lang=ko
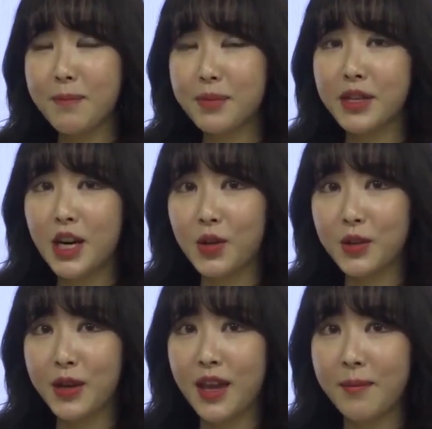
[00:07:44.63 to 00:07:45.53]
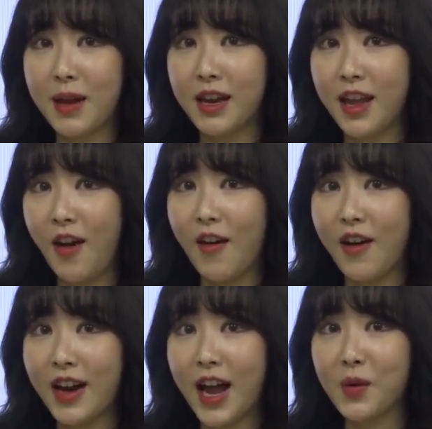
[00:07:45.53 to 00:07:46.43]
애플을 어떻게 말해요?
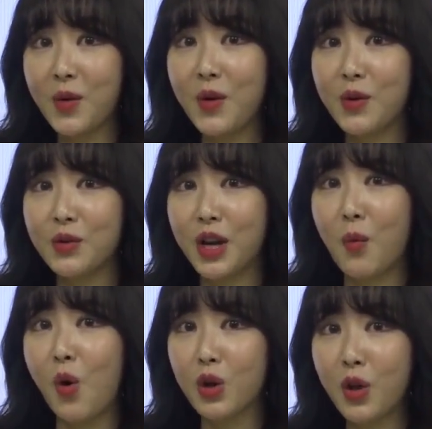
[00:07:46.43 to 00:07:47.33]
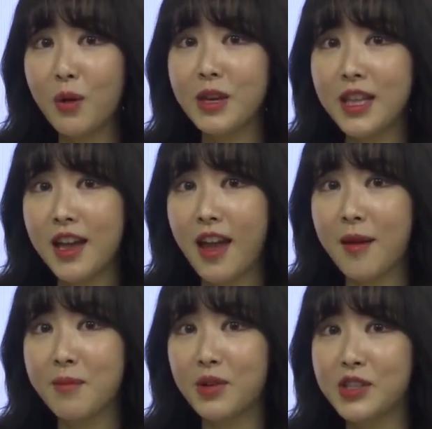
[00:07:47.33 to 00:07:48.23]
라고 우리가 원어민에게
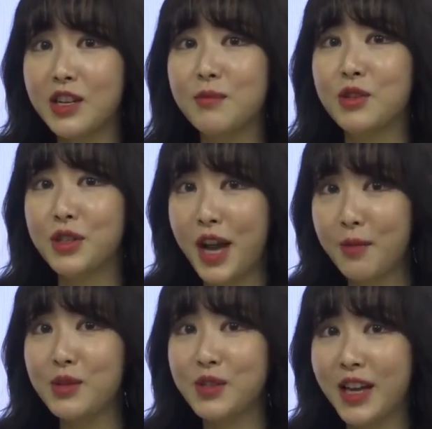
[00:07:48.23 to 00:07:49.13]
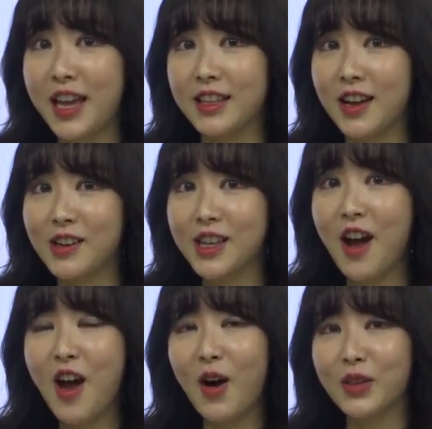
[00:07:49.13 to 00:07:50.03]
한번 질문을 해볼 수가 있는 거죠.
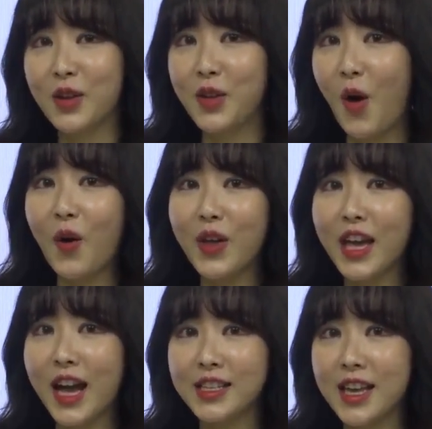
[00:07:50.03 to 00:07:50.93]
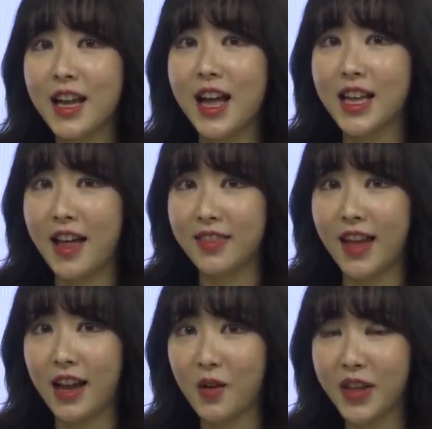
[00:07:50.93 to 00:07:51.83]
어떤 어휘가 생각이 안
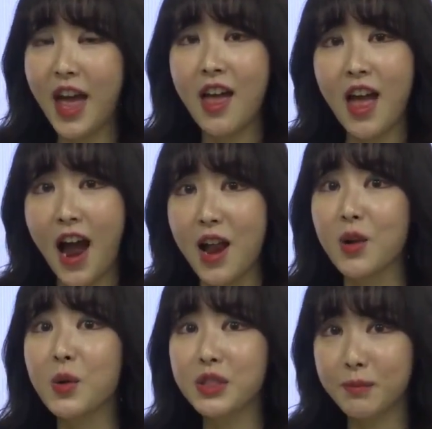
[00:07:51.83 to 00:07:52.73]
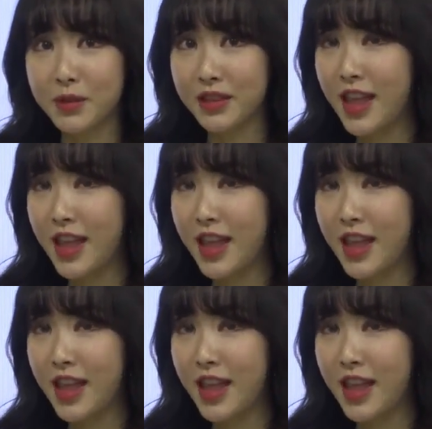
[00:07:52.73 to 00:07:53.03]
나거나 알고 싶을